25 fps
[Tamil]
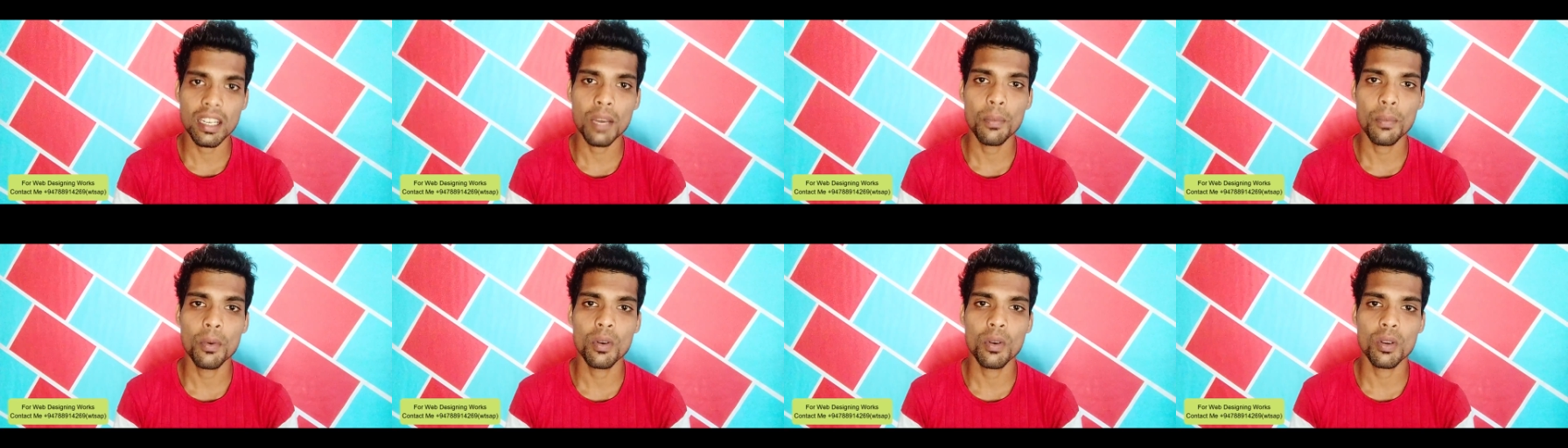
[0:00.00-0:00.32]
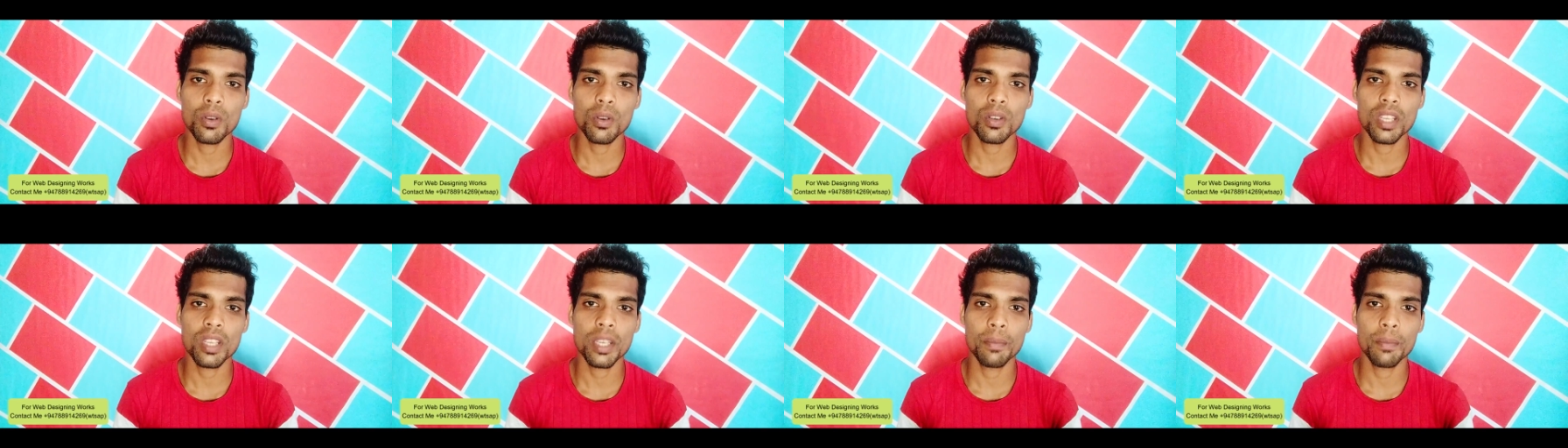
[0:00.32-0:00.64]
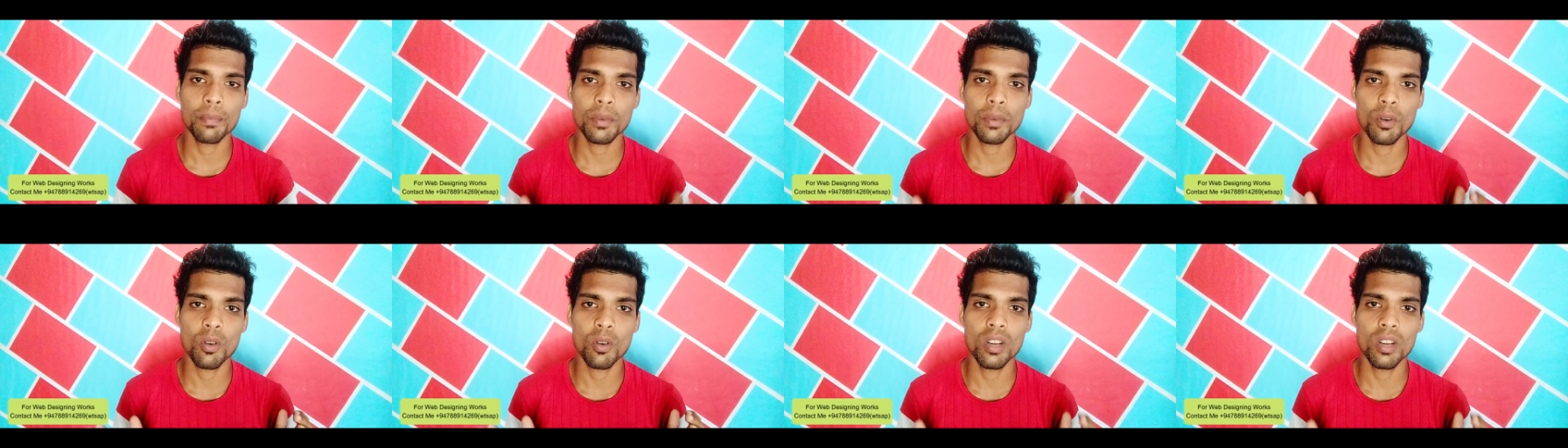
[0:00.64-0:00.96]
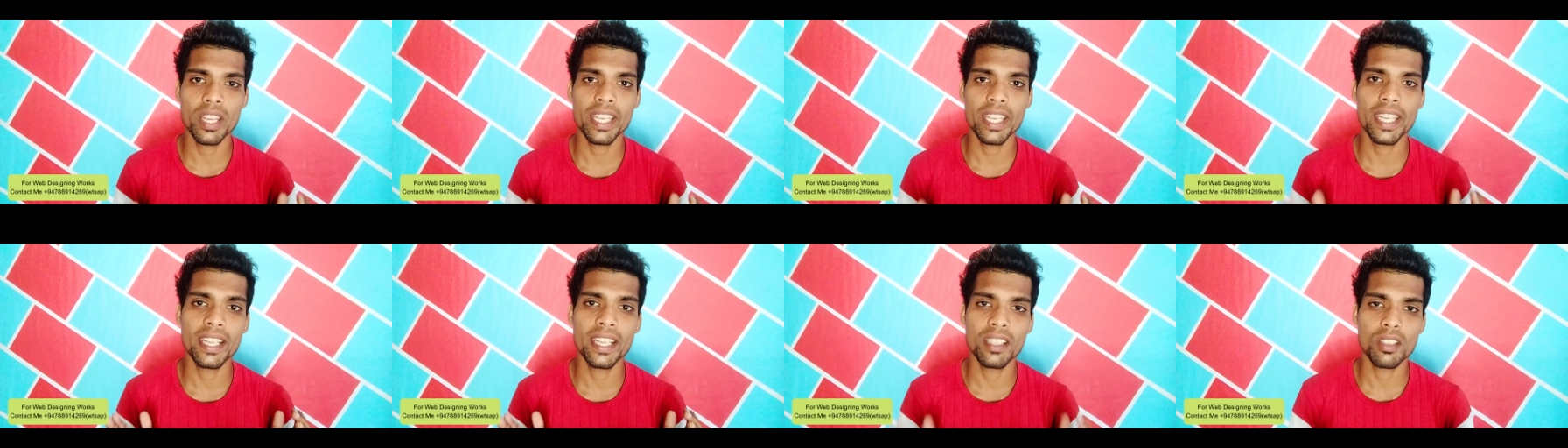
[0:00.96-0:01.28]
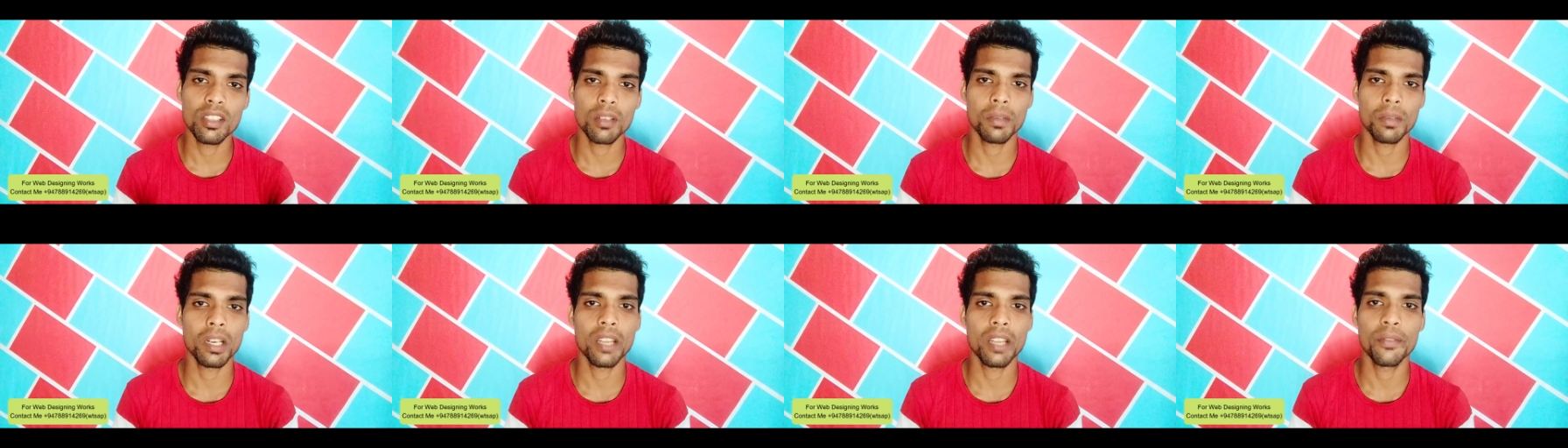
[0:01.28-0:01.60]
தான் நான் போடக்கூடிய இப்போ ஆன்லைன்
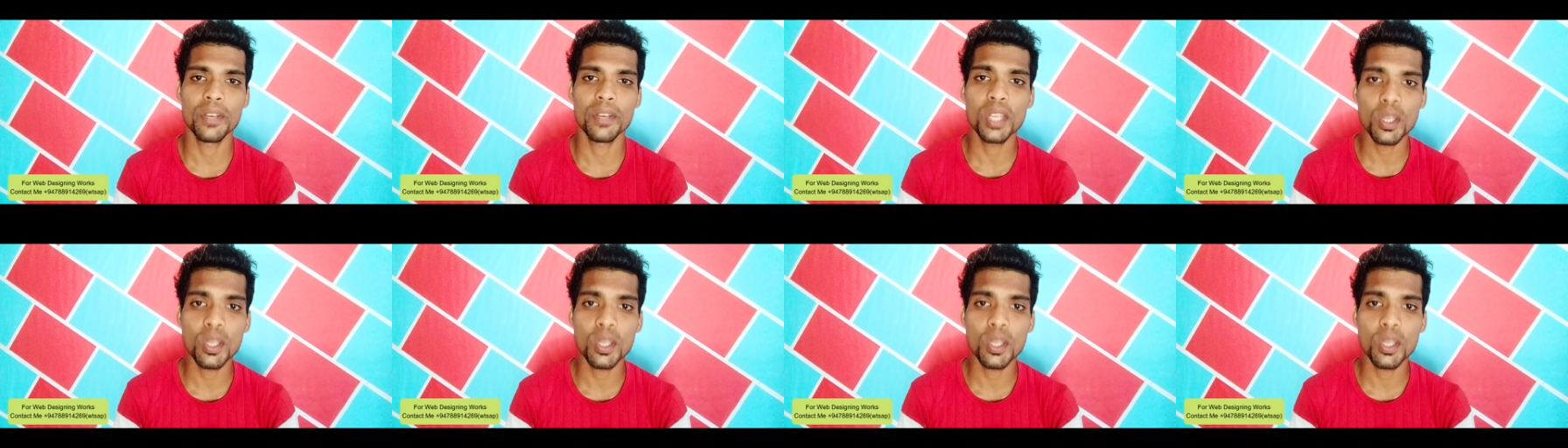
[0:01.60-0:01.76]
எழுதுறமான